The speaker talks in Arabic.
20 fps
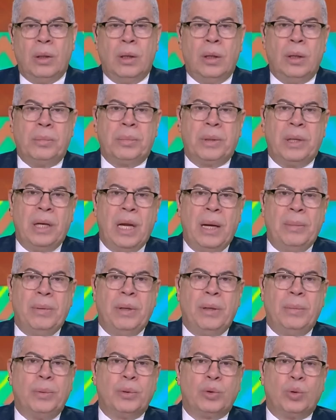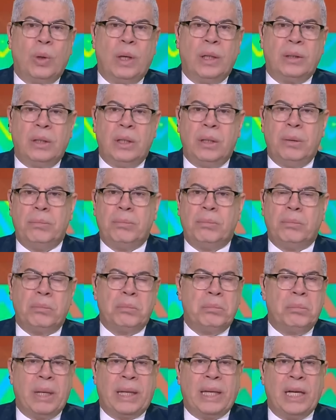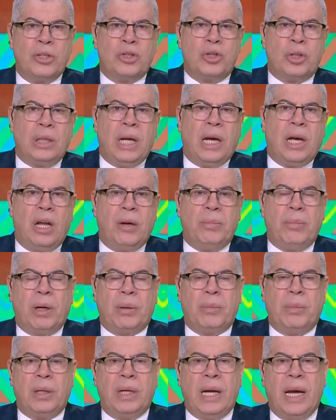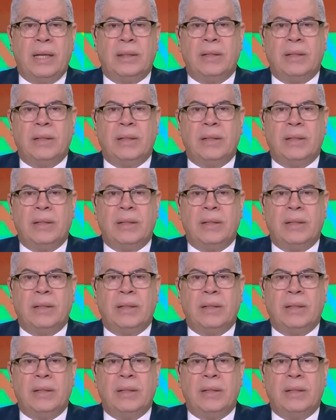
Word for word: يمكن قبل البطوله دي ما كانش دخل مرمانا